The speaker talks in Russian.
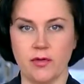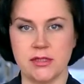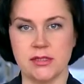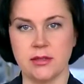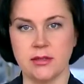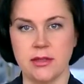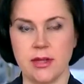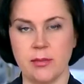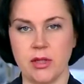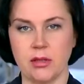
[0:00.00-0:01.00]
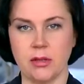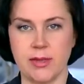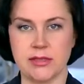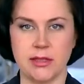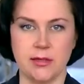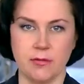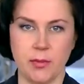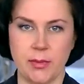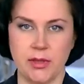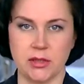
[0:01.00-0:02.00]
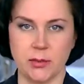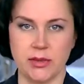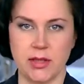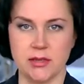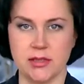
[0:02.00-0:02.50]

Водитель длинномера до последнего момента пытался